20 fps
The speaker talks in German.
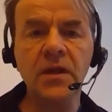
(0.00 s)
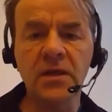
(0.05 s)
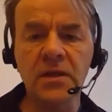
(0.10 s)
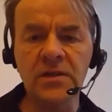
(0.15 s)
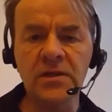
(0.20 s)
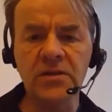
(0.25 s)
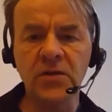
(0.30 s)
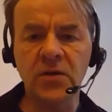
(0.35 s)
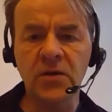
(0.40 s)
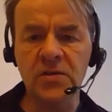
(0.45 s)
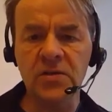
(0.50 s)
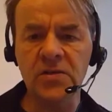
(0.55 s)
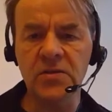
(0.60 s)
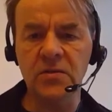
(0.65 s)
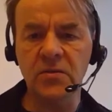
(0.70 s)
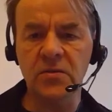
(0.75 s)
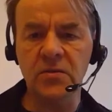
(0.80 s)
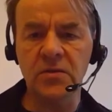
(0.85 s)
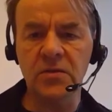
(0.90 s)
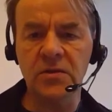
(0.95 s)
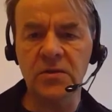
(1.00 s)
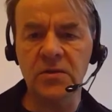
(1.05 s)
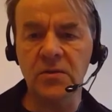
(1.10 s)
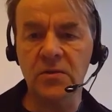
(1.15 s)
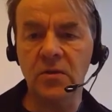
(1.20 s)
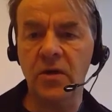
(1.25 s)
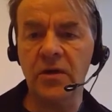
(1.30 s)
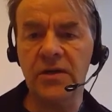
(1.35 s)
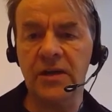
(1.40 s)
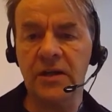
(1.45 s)
Ressourcen und, und
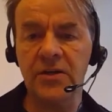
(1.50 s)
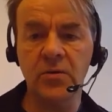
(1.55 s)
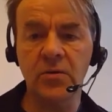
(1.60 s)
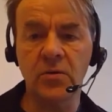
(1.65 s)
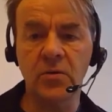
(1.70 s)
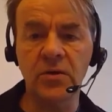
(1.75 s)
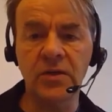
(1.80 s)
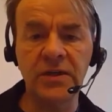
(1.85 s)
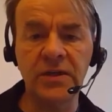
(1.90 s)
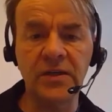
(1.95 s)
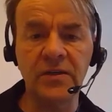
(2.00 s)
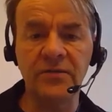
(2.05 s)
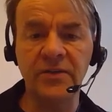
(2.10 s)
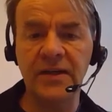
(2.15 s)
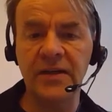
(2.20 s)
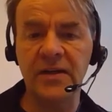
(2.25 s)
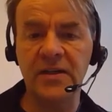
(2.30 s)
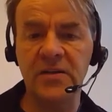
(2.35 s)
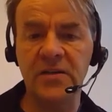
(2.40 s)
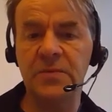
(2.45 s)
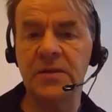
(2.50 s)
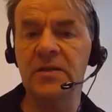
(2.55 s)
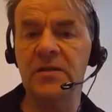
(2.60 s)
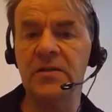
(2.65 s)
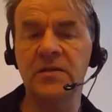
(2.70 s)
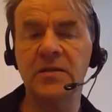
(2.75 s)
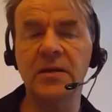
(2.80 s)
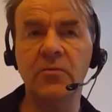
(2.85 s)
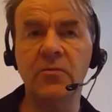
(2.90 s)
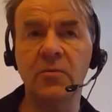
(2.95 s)
neue Technologien werden das
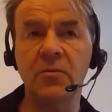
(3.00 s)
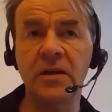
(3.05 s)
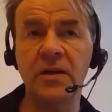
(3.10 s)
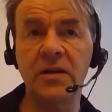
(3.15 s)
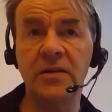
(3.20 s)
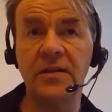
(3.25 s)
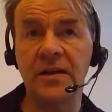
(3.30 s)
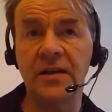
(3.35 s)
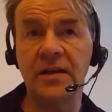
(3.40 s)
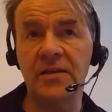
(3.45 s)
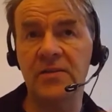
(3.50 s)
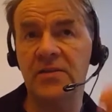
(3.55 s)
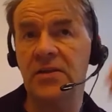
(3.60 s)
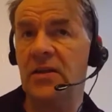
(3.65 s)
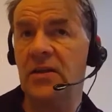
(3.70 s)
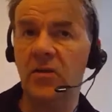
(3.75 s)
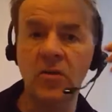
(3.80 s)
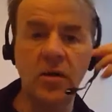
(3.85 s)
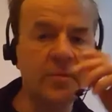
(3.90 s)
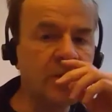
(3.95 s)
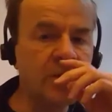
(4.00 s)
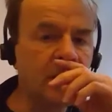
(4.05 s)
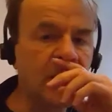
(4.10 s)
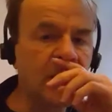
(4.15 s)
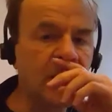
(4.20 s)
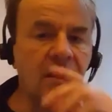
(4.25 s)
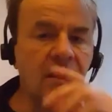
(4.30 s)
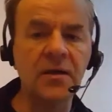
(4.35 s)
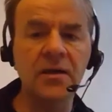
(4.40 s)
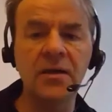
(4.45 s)
Bild der Mobilität also in den kommenden
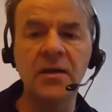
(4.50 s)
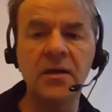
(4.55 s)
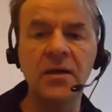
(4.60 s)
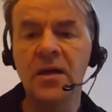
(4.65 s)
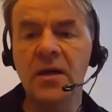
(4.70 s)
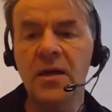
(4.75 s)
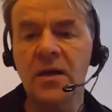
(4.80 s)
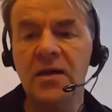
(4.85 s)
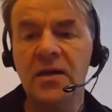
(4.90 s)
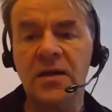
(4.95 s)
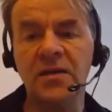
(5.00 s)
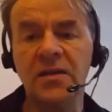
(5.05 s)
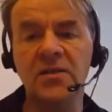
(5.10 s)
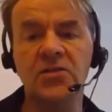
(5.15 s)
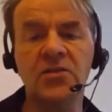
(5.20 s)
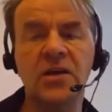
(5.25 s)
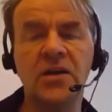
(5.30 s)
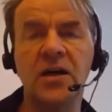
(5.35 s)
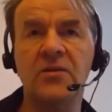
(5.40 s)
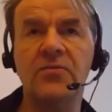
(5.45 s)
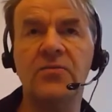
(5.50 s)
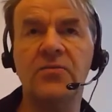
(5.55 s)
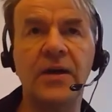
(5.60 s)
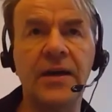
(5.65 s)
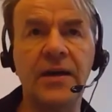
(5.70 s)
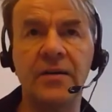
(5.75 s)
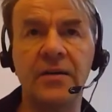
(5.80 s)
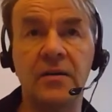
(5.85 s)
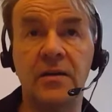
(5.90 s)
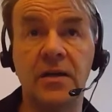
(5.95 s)
Jahren ganz stark
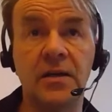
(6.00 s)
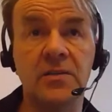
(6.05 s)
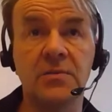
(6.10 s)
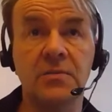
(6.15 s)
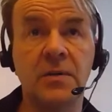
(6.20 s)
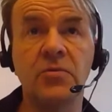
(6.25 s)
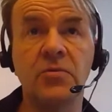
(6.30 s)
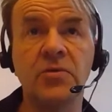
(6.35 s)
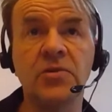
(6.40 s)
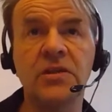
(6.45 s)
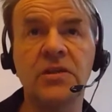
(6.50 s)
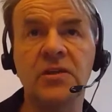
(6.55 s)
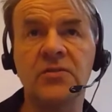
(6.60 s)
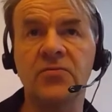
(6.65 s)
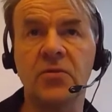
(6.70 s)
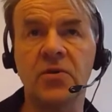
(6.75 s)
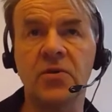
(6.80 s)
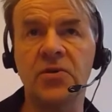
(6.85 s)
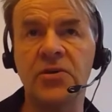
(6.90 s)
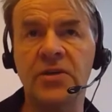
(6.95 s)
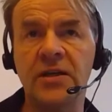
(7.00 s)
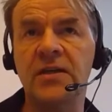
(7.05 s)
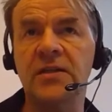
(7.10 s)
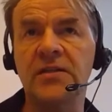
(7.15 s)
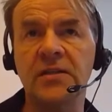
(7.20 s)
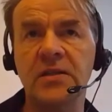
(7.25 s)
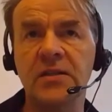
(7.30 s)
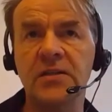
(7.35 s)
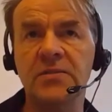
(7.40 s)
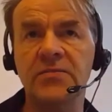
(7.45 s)
verändern. Also man muss sich das vorstellen,
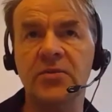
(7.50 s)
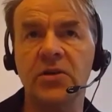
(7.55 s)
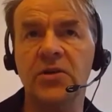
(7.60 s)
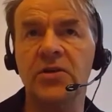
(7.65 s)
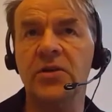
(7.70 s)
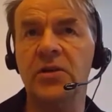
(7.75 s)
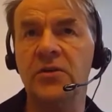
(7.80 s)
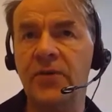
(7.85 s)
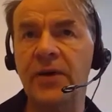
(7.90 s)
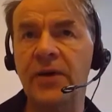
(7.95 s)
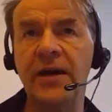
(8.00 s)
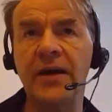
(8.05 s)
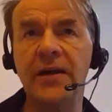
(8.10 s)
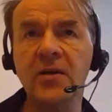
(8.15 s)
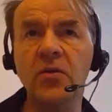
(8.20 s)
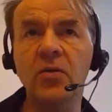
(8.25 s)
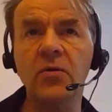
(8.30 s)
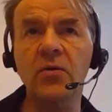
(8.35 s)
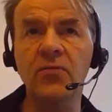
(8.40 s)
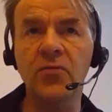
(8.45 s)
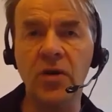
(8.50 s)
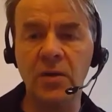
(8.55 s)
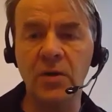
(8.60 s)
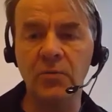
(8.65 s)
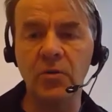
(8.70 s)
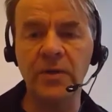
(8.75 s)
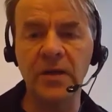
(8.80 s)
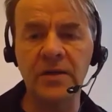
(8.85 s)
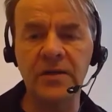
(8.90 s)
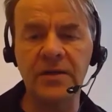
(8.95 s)
dass das wirklich eine Veränderung von der
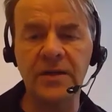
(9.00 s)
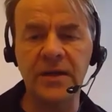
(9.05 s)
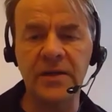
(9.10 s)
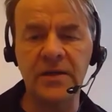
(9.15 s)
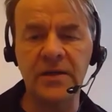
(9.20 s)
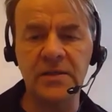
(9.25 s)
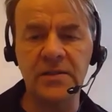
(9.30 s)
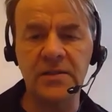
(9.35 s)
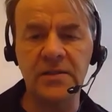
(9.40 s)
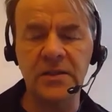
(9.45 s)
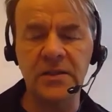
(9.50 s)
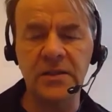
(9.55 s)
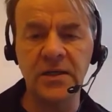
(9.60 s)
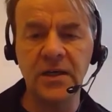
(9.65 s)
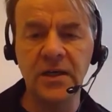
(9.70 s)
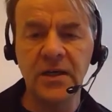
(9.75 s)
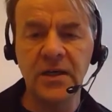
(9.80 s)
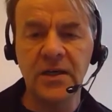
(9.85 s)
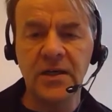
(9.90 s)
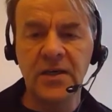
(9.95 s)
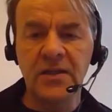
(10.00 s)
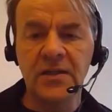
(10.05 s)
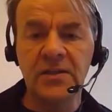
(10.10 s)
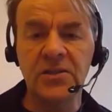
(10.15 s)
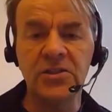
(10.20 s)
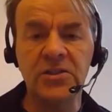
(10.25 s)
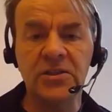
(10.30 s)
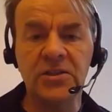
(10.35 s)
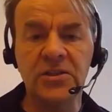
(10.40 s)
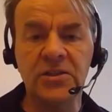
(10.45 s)
Mobilität ist, die,
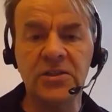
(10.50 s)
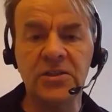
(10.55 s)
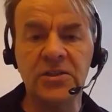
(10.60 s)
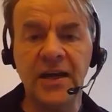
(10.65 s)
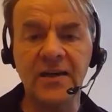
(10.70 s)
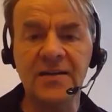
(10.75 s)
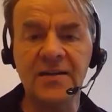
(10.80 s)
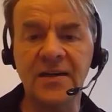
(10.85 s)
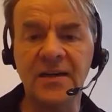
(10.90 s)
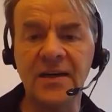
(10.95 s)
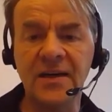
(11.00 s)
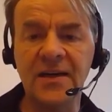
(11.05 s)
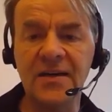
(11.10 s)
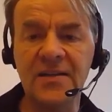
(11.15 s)
die stärker